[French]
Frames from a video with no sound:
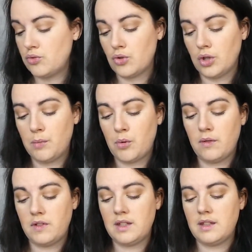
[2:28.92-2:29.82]
j'en ai
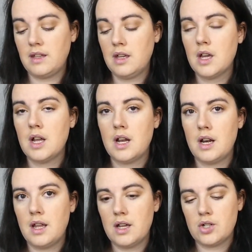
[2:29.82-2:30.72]
profité.
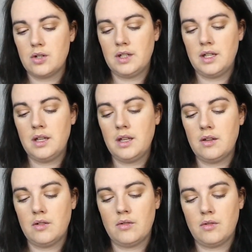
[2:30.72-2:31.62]
Là j'en
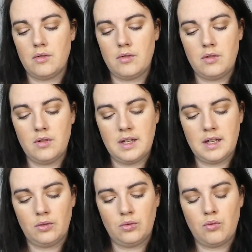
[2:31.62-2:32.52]
ai... il y en
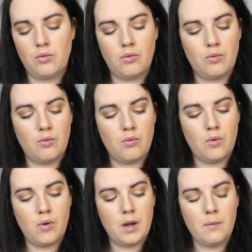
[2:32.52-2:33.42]
a
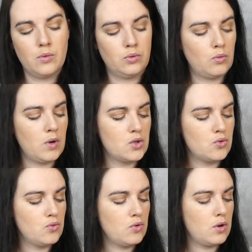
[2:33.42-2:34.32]
3
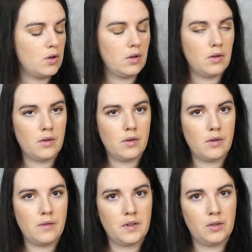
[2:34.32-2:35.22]
jours.
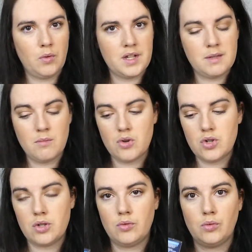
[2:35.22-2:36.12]
Enfin 3
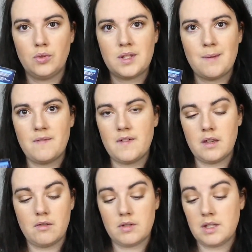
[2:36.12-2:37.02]
dimanches. Donc ça me
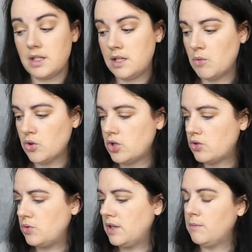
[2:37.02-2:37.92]
fait 6 dimanches.
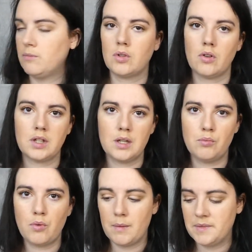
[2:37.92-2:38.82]
Je suis tranquille
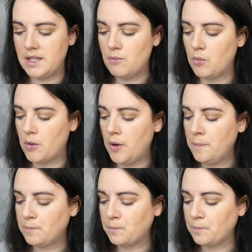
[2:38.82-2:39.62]
pour un petit moment.